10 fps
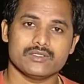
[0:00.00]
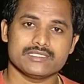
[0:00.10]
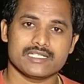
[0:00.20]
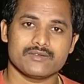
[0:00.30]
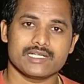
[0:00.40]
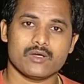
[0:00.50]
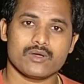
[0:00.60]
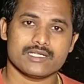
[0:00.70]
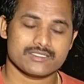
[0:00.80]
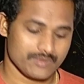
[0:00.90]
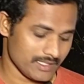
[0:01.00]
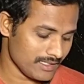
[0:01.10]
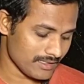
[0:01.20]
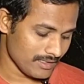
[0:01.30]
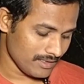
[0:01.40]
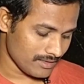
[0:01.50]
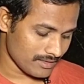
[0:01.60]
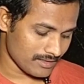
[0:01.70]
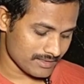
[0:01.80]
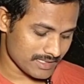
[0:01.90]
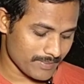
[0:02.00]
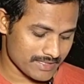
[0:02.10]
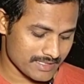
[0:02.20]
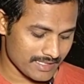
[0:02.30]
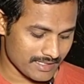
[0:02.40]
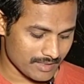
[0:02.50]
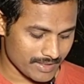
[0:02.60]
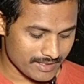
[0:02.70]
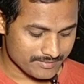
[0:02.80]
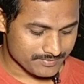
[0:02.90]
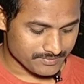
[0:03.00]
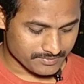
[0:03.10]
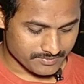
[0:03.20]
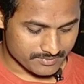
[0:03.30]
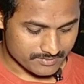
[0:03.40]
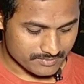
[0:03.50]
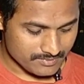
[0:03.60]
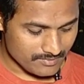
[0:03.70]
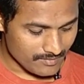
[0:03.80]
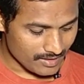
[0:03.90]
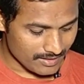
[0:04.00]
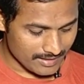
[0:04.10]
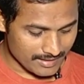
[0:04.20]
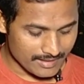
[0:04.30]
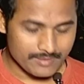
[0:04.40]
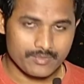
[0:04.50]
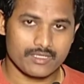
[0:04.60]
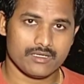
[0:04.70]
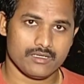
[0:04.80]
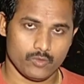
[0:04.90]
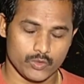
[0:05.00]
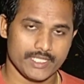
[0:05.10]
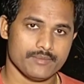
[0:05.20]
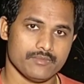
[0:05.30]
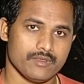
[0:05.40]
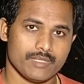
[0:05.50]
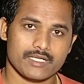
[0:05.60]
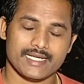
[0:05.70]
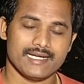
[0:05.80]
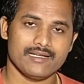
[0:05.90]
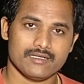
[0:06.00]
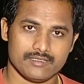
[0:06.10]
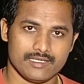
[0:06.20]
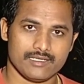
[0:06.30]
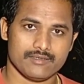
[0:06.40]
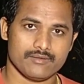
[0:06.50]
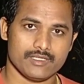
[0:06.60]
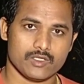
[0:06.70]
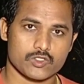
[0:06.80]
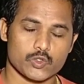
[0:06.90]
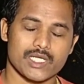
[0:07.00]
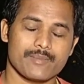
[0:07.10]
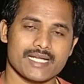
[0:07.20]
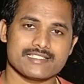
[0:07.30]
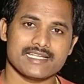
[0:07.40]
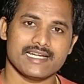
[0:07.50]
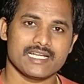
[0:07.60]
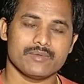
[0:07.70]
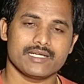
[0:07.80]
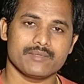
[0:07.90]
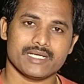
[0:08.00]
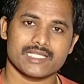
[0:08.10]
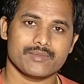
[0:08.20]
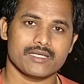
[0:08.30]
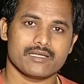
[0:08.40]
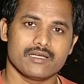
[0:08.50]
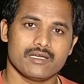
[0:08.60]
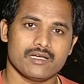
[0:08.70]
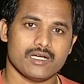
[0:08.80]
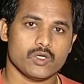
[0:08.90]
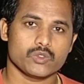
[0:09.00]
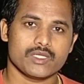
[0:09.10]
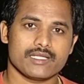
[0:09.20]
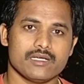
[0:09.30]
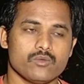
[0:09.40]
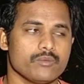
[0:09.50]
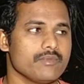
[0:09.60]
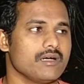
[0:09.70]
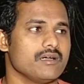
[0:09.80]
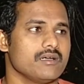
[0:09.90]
వీళ్ళు ఇచ్చేటువంటి అవకాశం ఉందని చెప్పడం జరిగిందనమాట ఇదేంటంటే ఉదయం మనకు ఎండ అంటే ఈ యొక్క సోలార్ ప్యానెల్స్ ఎండను బట్టి మాత్రమే అవుతాయి కదా మా